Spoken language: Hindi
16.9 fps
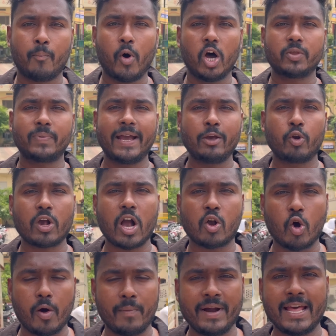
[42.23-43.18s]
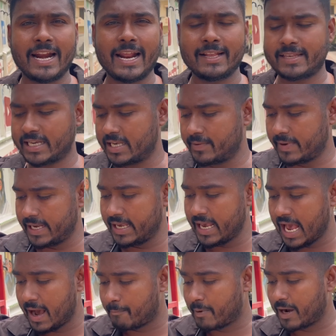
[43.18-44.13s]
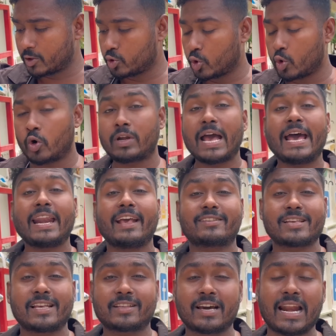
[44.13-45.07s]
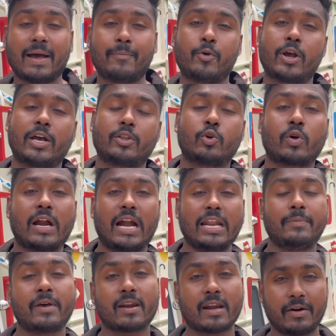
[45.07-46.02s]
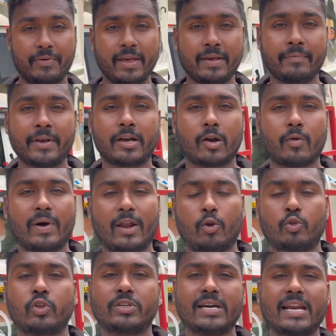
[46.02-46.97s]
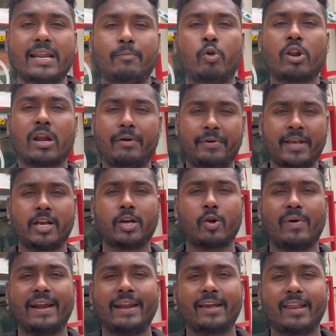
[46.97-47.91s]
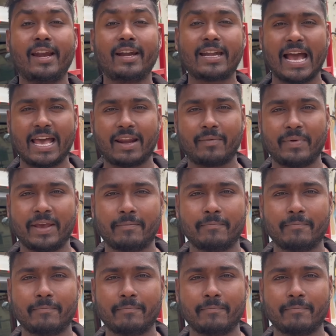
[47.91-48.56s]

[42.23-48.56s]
बहुत भाई लोग का कमेंट आ रहा था कि भाई आपका दोनों टाइम टायर एक साथ खराब हो गया तो गाड़ी में रबड़िंग भी करवा लो तो जा रहे हम लोग रबड़िंग करवाने के लिए टायर में